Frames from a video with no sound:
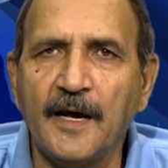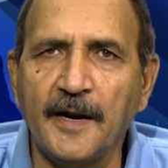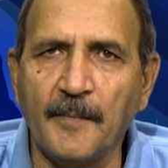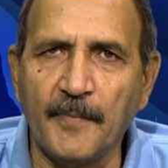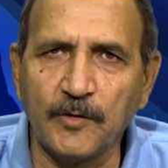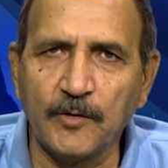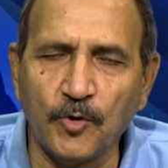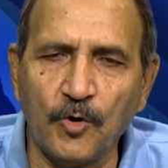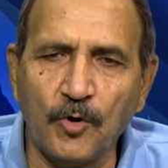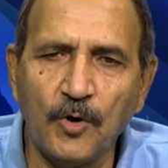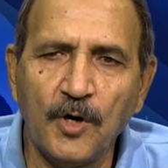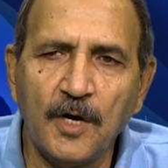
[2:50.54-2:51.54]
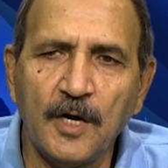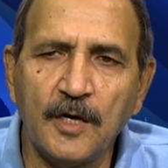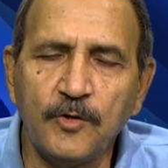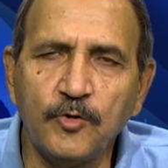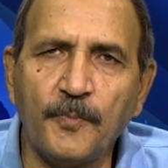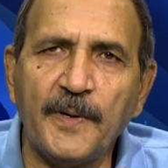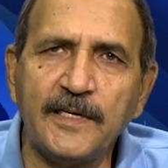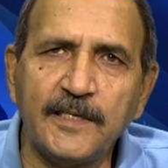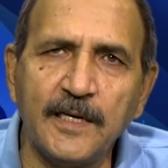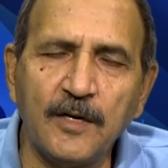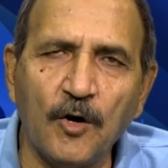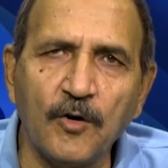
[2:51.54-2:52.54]
नंबर दो जो
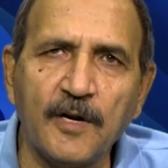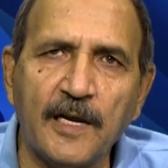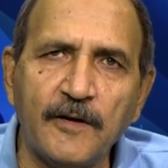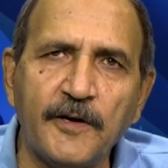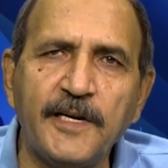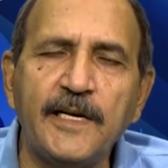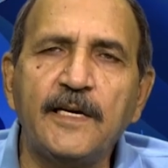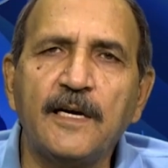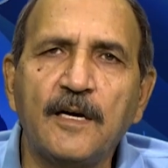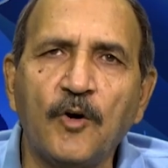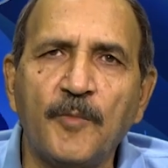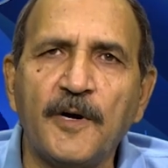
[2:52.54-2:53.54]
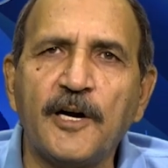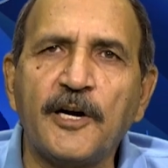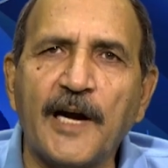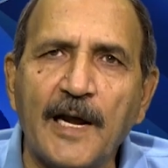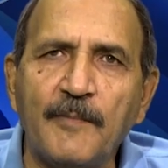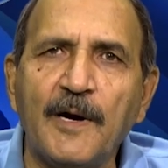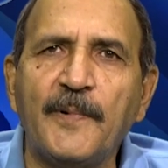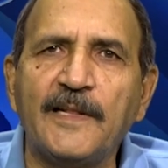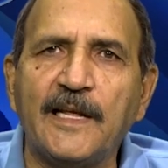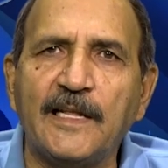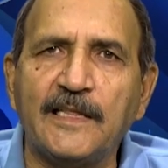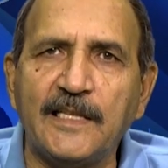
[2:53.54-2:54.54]
पेंशन और ग्रेजुटी गवर्नमेंट रिटायरमेंट
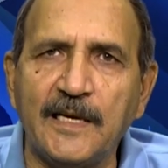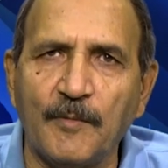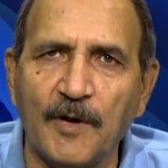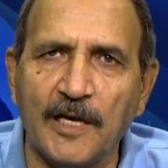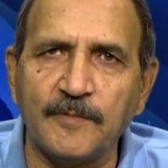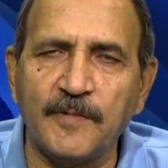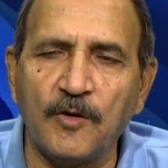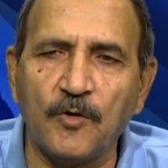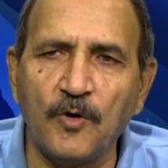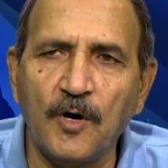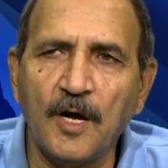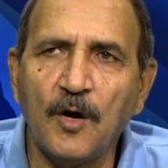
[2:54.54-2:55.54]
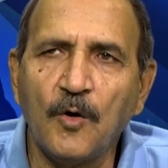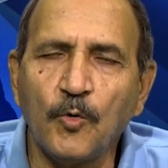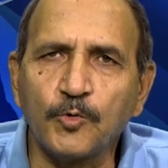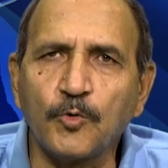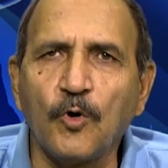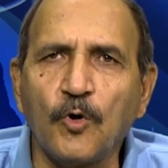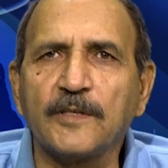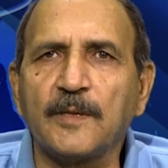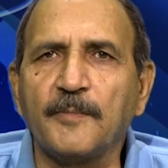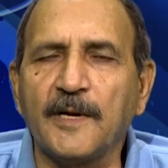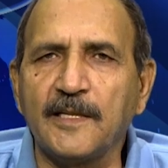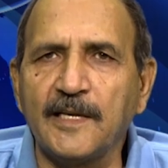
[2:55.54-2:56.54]
पे देती है मुलाजमीन को उसको
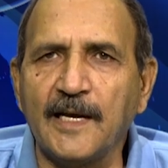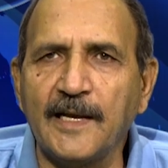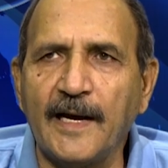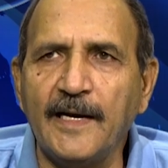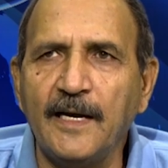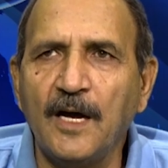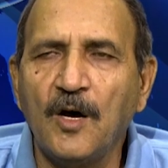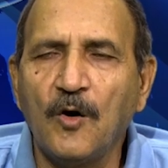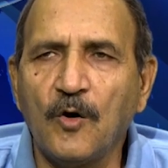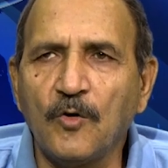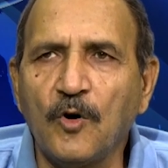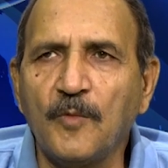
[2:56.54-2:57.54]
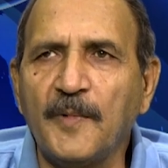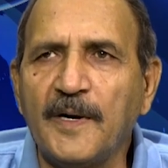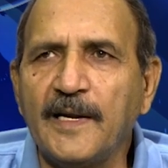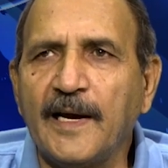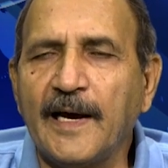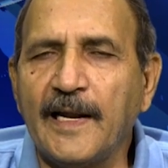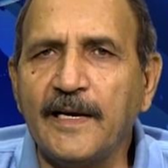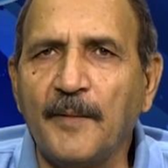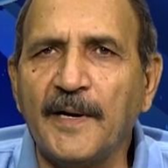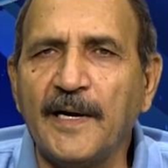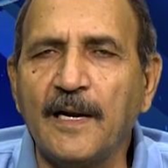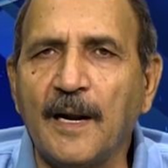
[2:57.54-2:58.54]
ख़त्म कर दिया जाए और गवर्नमेंट ये कह रही कि
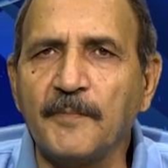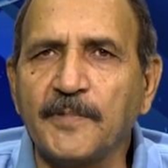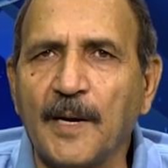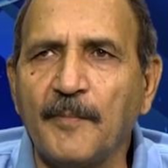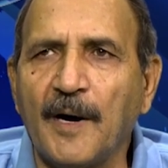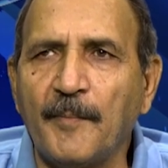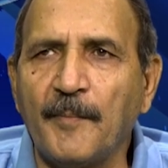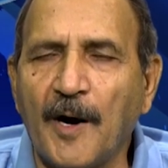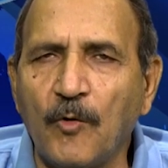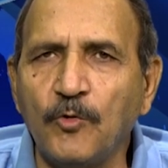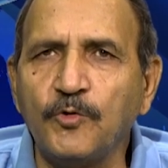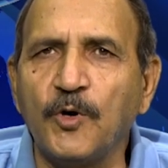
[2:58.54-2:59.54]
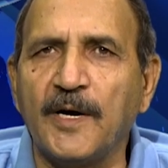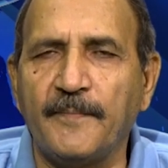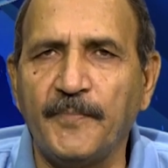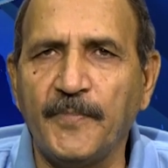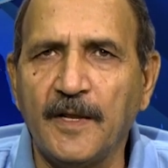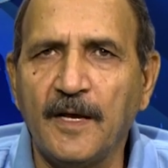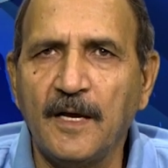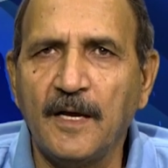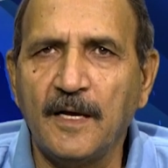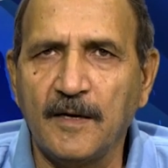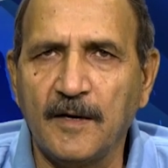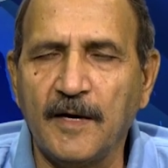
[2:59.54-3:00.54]
हम एक लमसम अमाउंट जो है
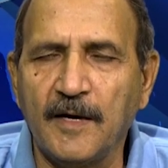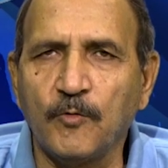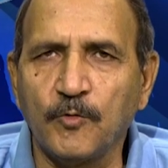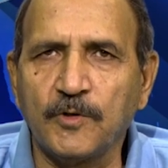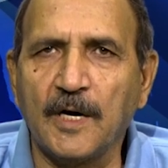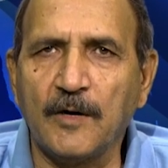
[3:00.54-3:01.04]
उसका